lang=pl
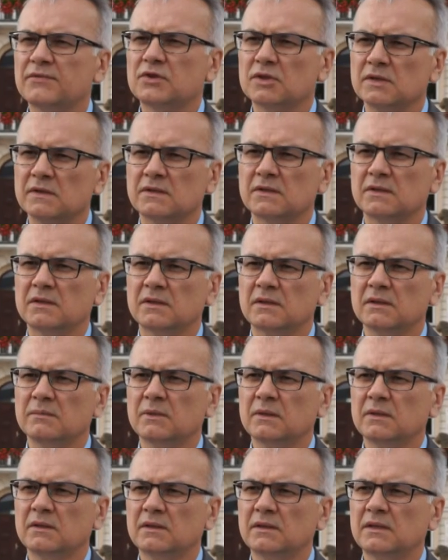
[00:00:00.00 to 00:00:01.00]

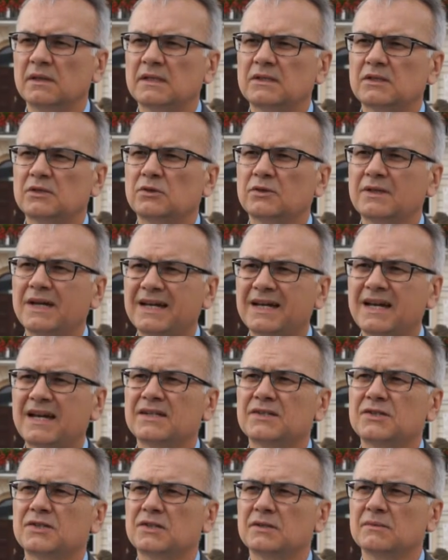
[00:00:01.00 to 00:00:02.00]
wszystkim jest to
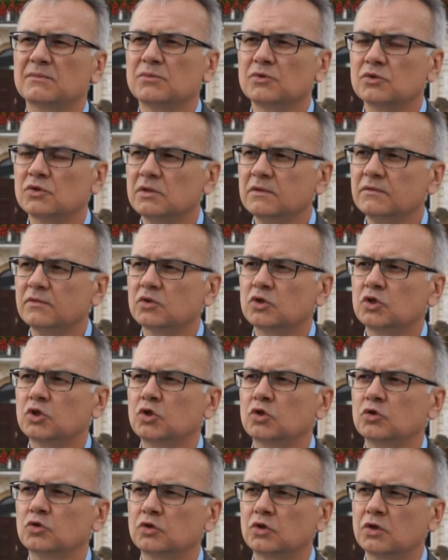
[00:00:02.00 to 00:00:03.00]
jakaś możliwość
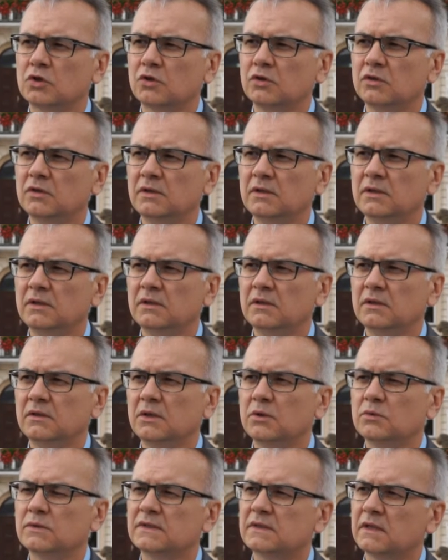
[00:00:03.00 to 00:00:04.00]
kontroli
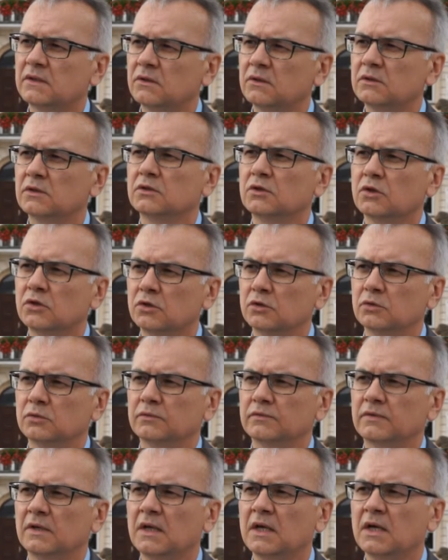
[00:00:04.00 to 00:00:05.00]
nieuzasadnionych
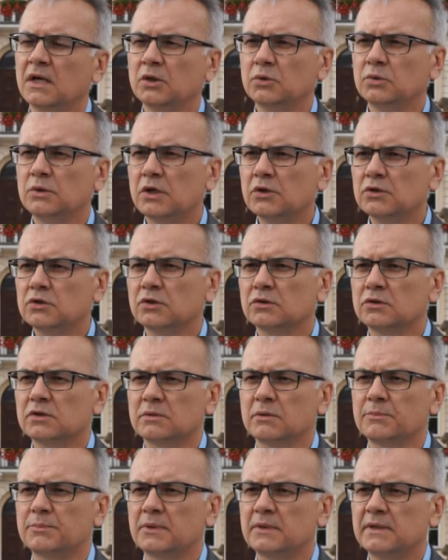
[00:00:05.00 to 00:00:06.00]
dochodów. Tu nie chodzi o to,
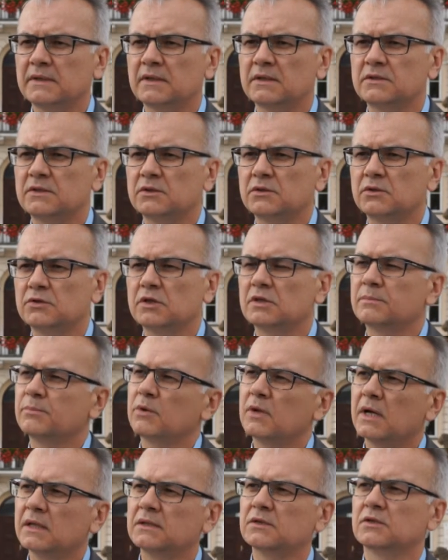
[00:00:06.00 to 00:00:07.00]
żeby pokazać, że ktoś jest
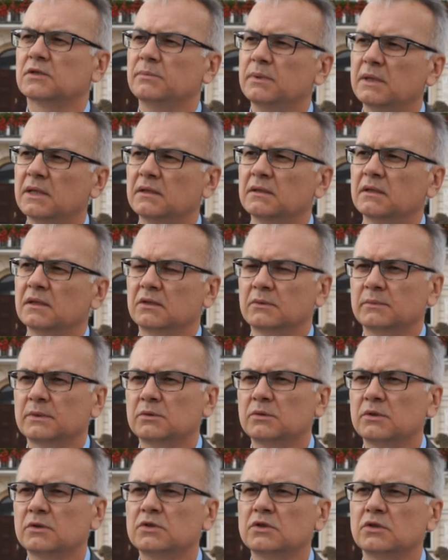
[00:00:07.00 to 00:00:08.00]
bogaty czy biedny,
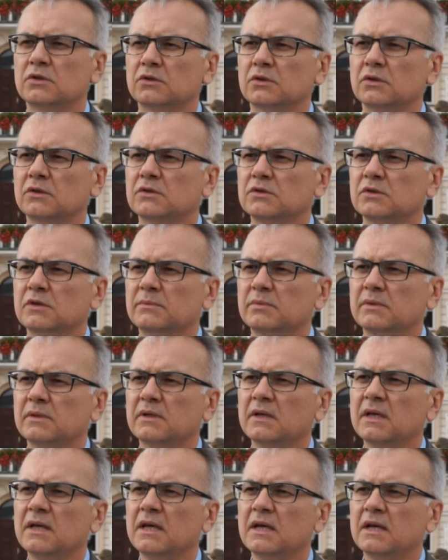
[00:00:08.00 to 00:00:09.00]
natomiast chodzi o to,
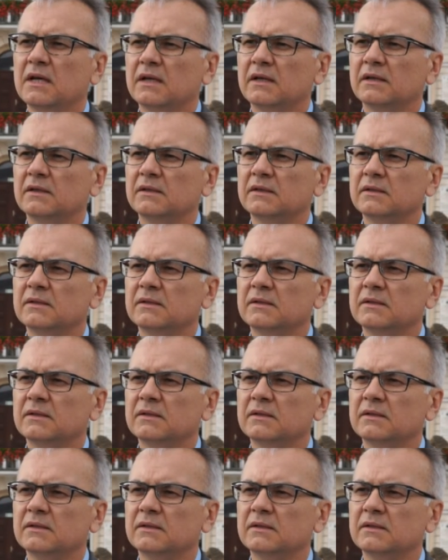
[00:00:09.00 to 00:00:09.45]
żeby yy,